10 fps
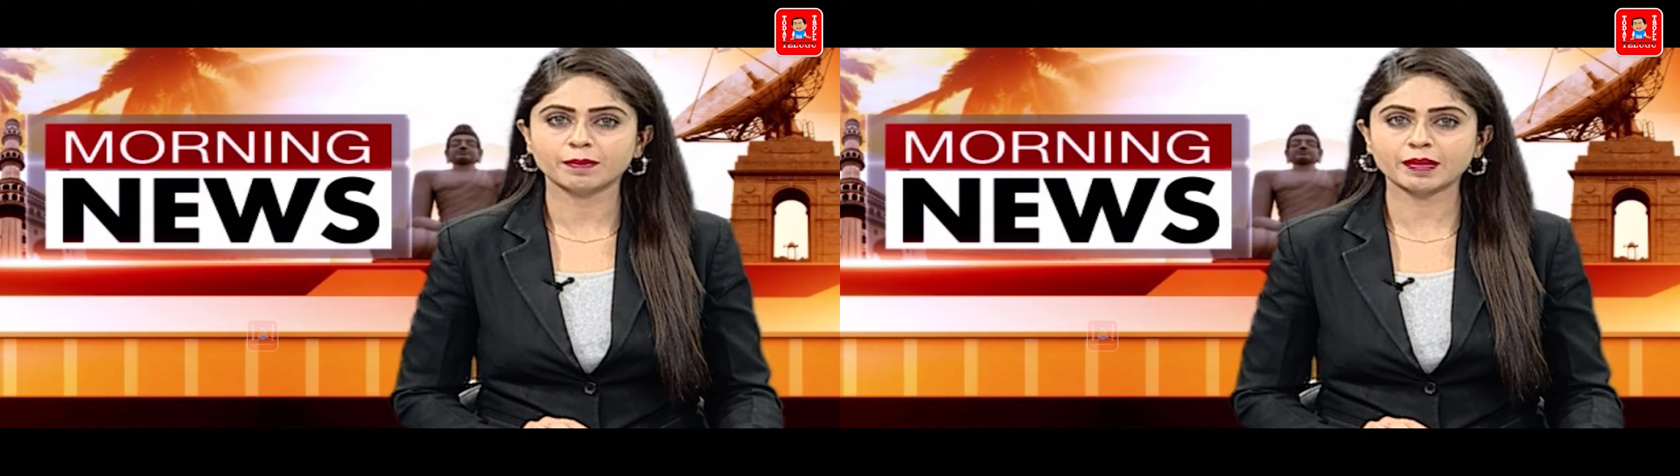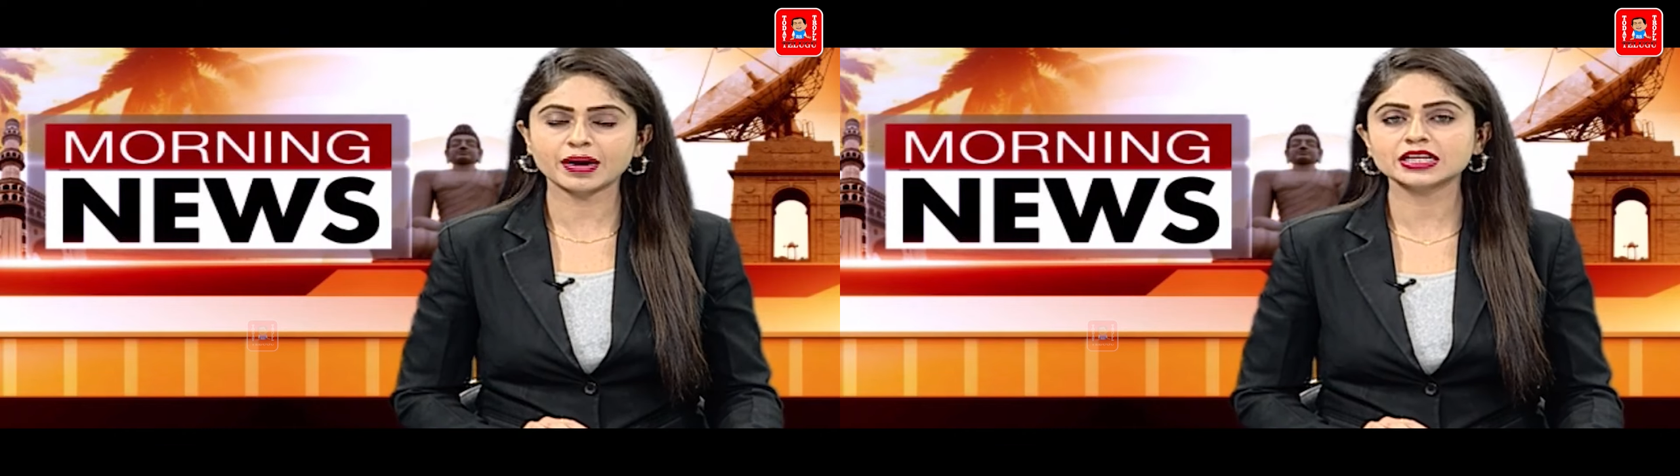
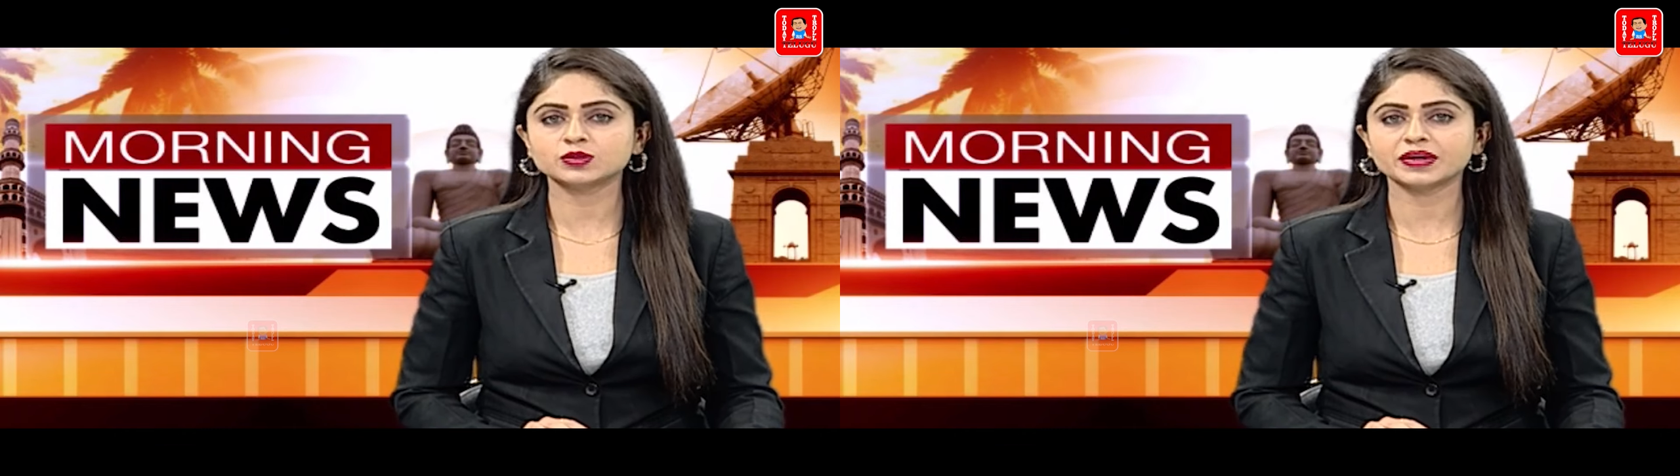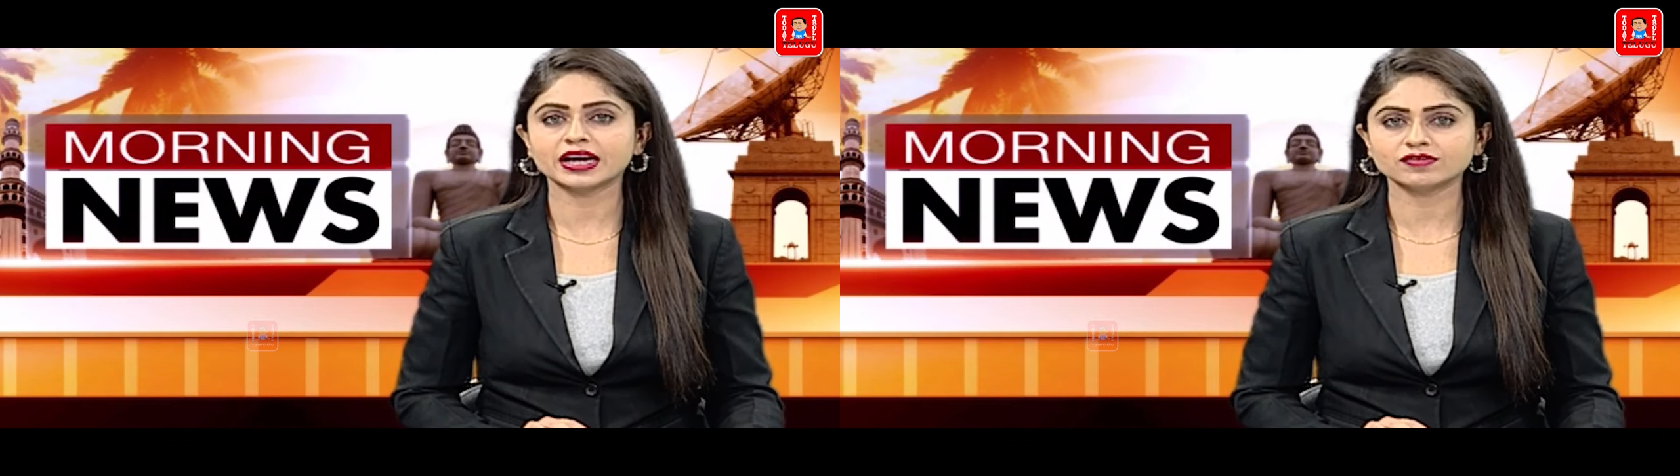ప్రమాణ
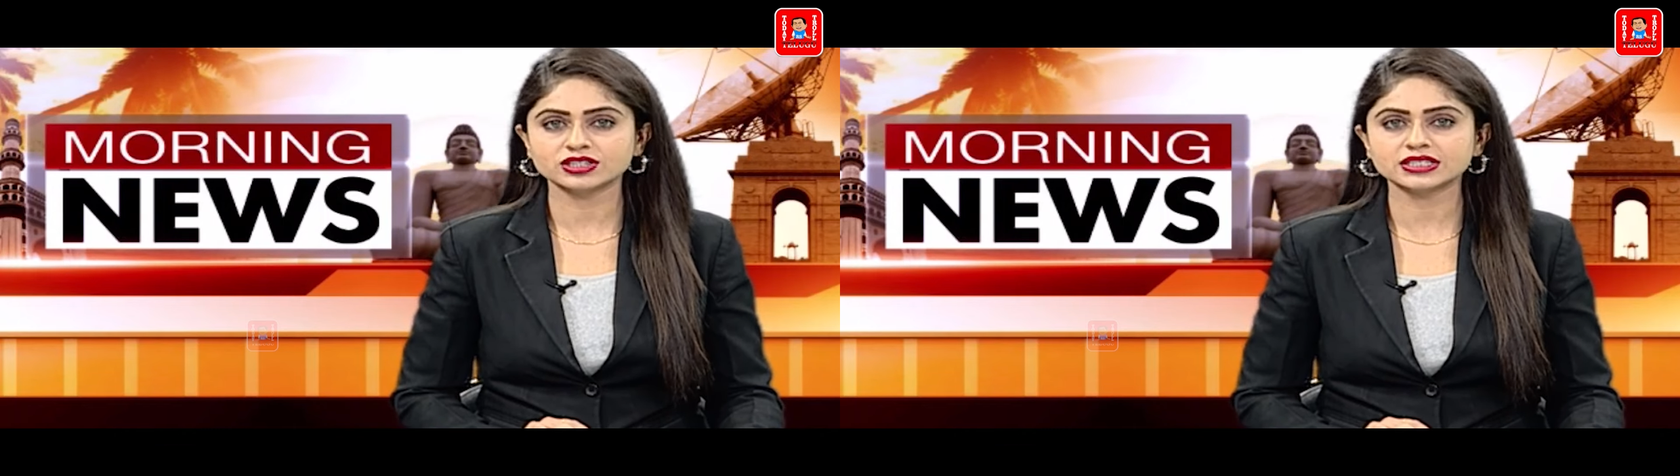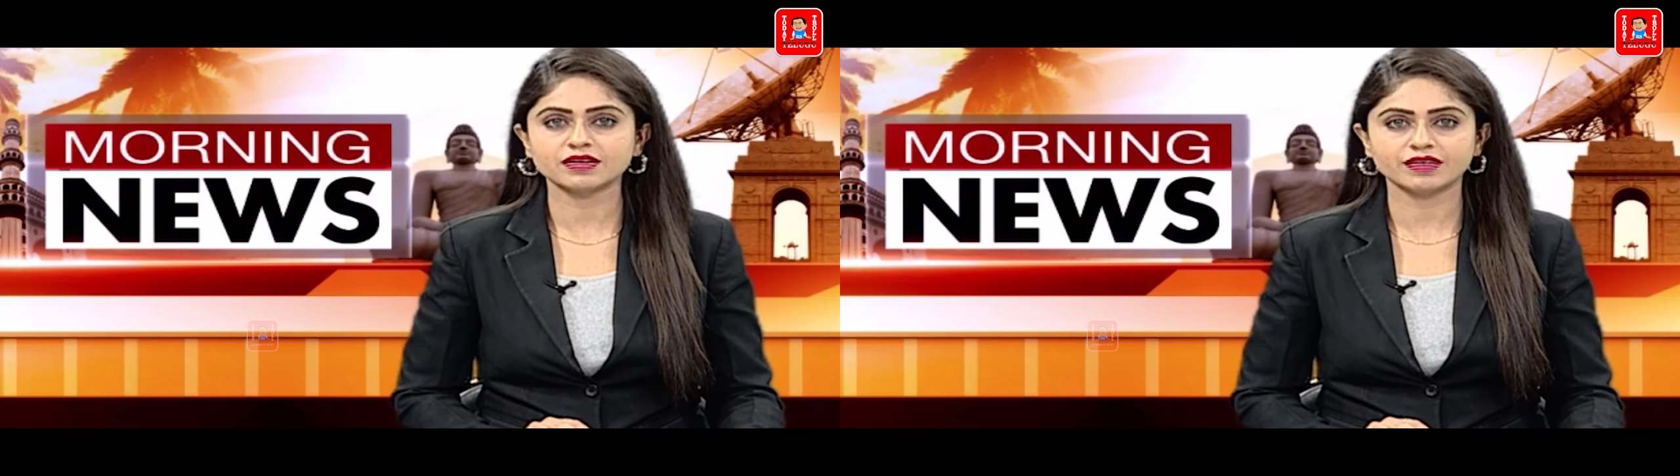స్వీకారం
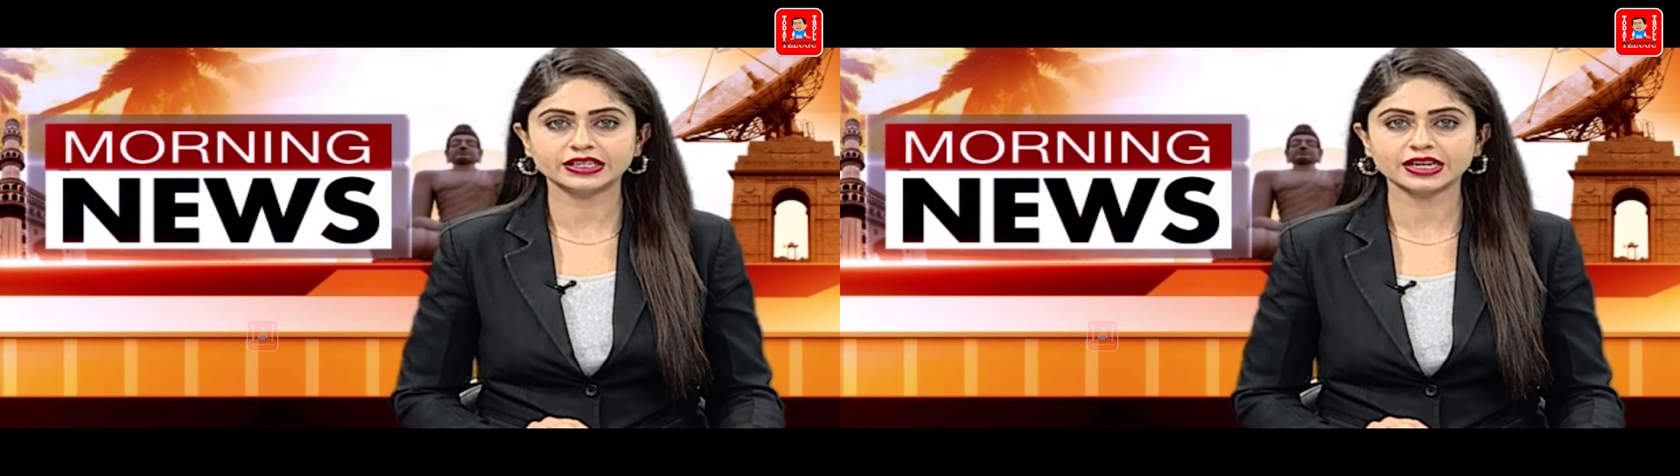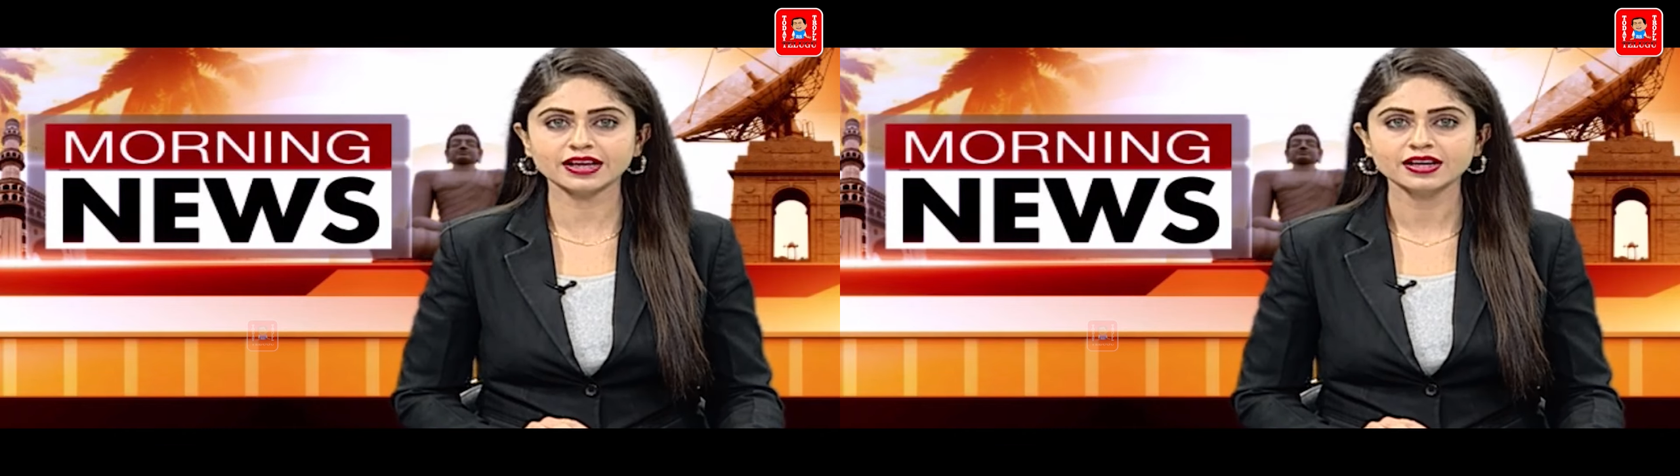చేసిన
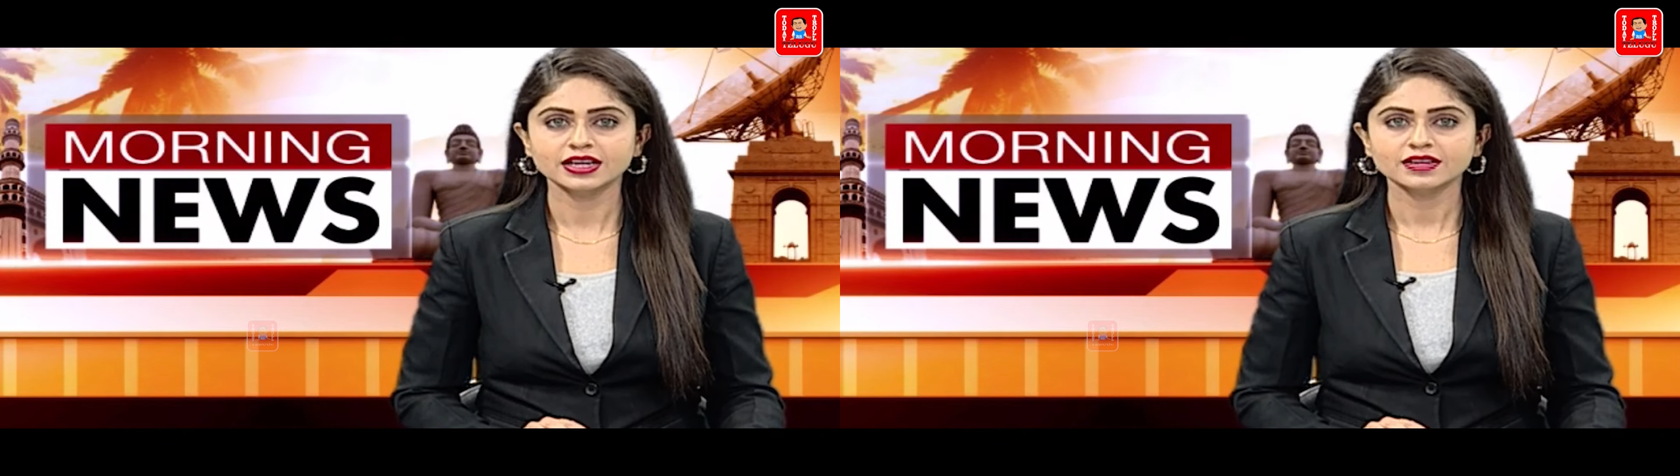వెంటనే